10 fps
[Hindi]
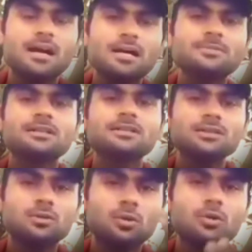अब धरती
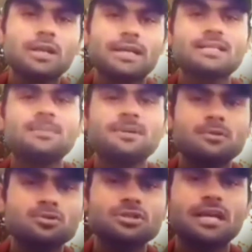गोल है जहां पे
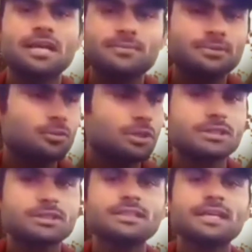मनुष्य है जो
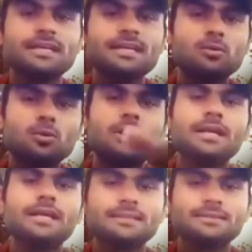धरती है ये गोल है